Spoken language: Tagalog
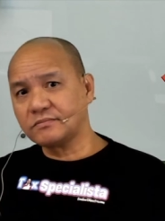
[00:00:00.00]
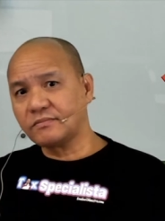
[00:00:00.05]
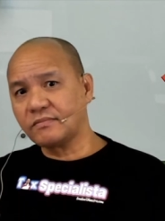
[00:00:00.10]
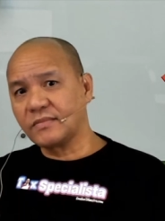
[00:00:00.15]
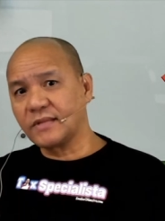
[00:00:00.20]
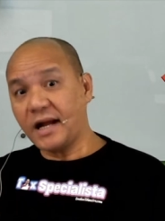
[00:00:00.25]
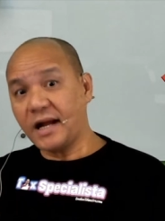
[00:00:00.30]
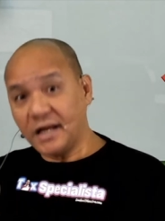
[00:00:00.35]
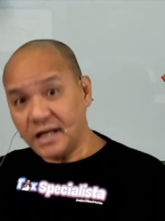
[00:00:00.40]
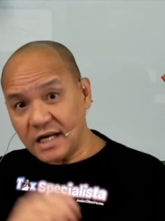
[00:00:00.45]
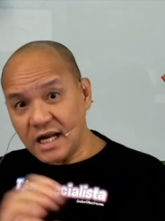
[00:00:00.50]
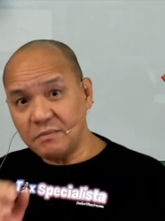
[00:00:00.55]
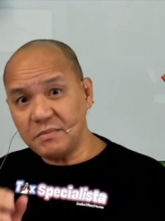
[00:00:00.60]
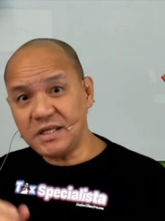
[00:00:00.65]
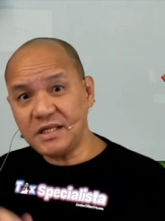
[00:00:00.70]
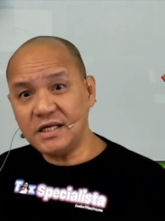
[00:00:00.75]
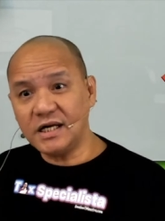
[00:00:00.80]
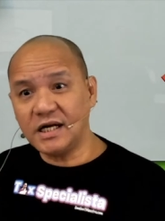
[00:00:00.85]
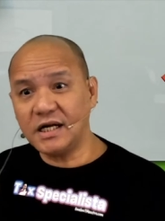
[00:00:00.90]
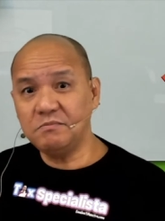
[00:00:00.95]
Ang
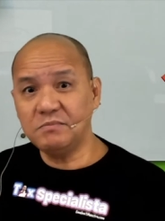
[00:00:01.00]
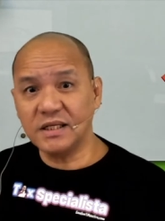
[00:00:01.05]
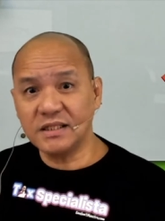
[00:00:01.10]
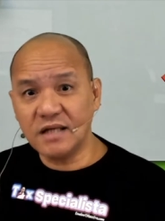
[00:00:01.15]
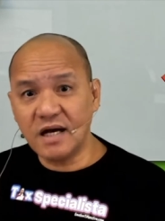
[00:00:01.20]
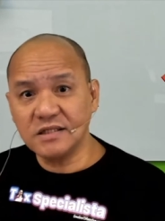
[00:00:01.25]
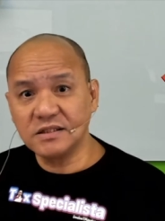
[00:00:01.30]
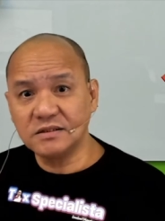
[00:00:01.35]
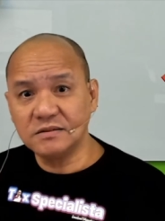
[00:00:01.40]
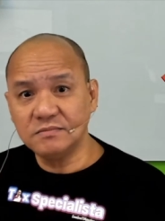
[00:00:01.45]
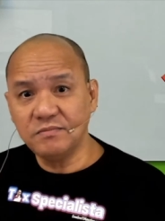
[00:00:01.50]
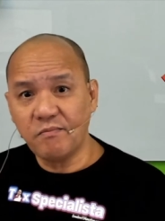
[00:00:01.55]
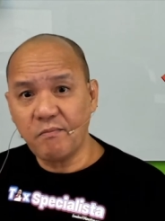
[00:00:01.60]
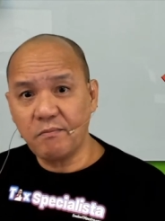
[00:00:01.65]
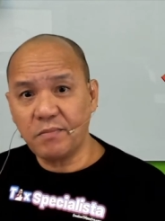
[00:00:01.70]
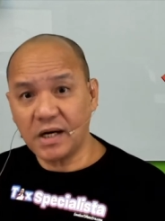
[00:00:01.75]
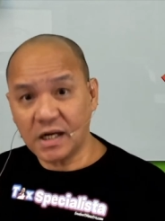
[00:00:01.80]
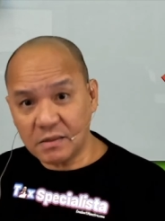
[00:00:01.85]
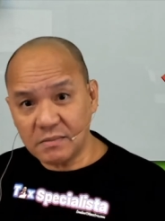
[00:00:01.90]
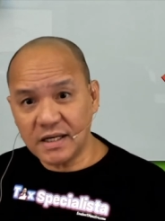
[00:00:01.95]
ginamit niya rin, batas,
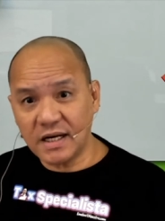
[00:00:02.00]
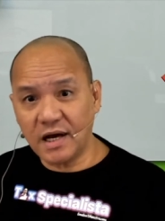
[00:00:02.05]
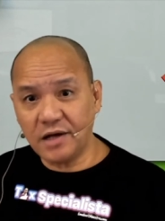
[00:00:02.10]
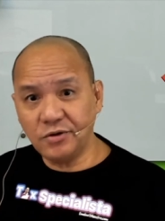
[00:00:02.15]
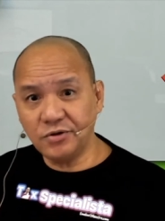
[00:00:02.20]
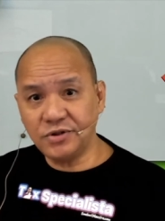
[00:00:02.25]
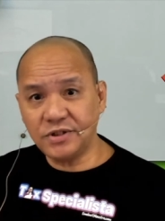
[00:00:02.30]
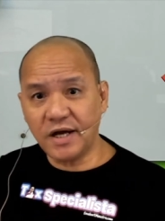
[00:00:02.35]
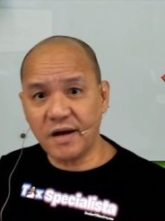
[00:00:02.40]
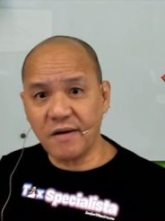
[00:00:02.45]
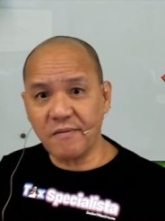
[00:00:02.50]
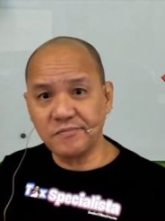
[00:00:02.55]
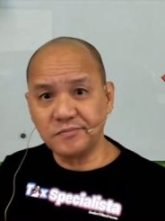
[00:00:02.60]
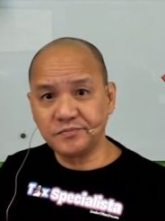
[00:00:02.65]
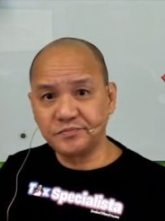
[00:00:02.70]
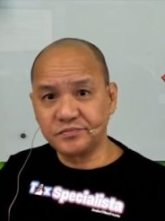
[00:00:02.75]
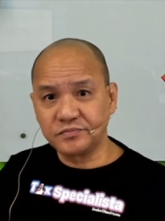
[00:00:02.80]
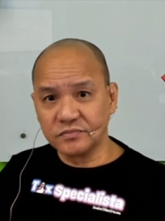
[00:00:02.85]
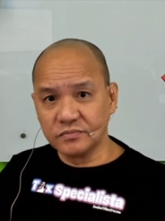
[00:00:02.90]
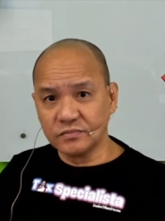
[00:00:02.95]
para manalo siya.
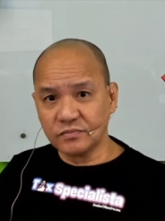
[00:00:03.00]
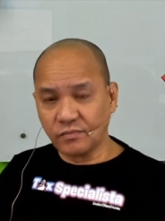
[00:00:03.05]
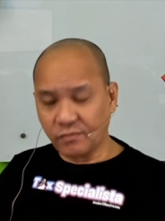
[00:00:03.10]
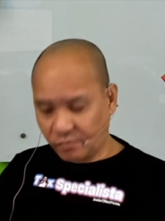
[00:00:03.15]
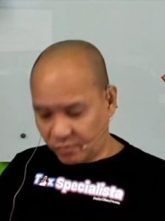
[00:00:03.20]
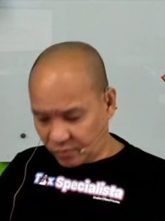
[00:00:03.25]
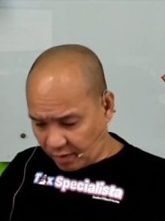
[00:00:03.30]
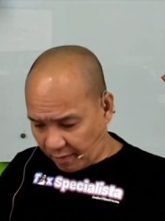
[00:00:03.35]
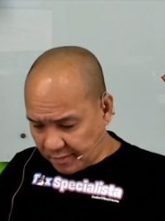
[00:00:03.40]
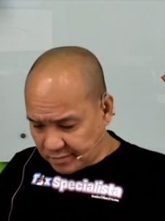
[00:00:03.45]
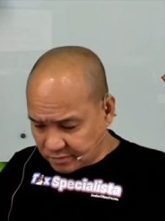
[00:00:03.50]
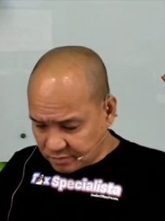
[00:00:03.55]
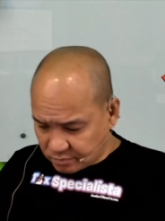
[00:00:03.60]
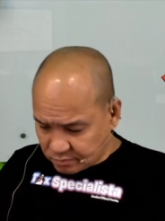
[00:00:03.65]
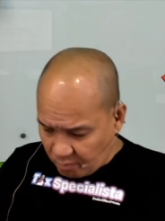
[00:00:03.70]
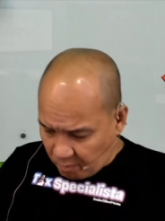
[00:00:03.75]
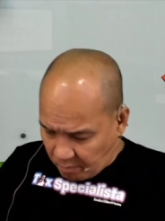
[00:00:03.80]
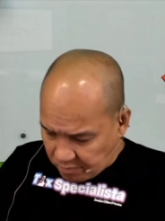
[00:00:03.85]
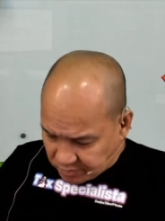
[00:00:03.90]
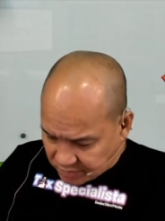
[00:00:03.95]

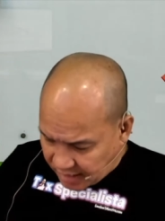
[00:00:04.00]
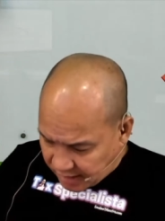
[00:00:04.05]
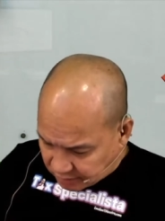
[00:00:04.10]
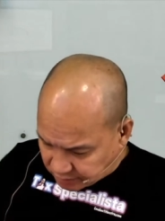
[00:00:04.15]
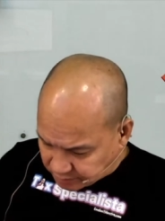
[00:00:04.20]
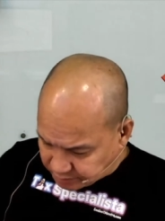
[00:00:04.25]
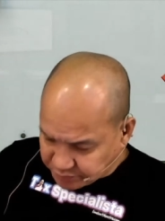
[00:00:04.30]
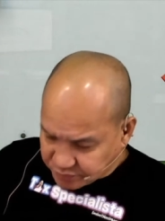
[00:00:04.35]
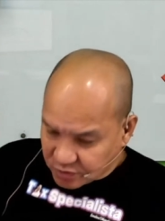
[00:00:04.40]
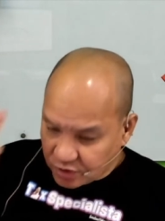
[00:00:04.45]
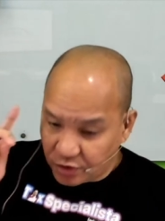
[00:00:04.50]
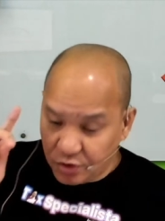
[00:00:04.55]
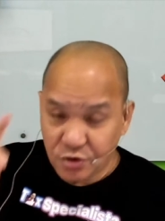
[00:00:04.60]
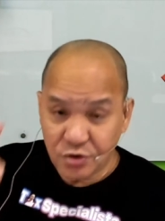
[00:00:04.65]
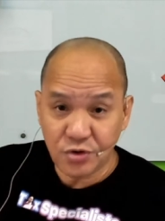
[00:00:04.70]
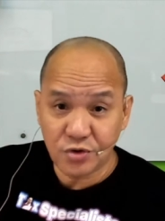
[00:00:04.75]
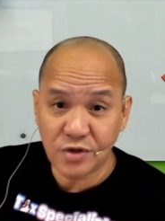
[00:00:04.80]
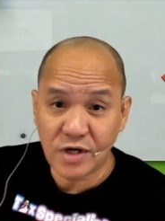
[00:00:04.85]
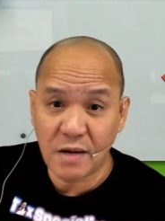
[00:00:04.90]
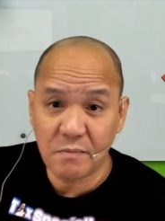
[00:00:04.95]
Now,
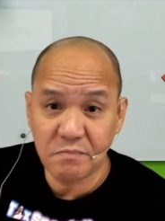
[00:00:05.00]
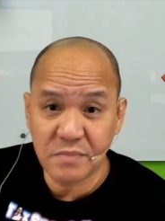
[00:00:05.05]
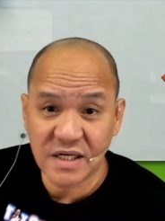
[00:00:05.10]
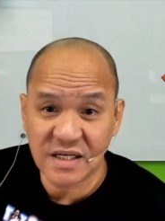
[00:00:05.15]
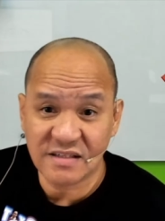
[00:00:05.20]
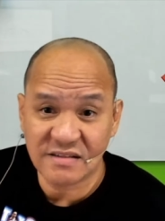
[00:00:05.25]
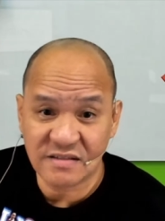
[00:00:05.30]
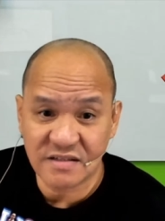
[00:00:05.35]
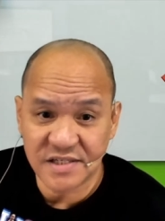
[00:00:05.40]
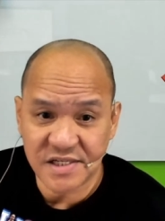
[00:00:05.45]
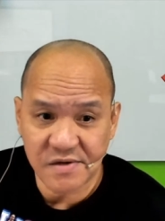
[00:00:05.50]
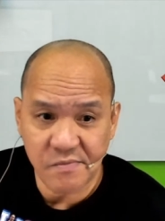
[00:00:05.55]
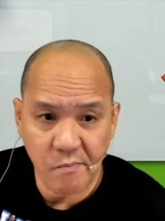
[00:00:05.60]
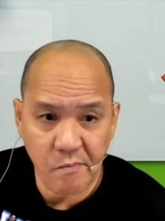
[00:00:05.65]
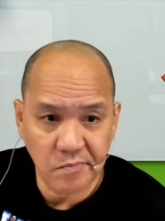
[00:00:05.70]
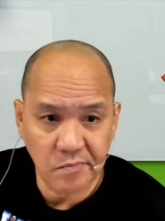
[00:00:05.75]
yun yung number three.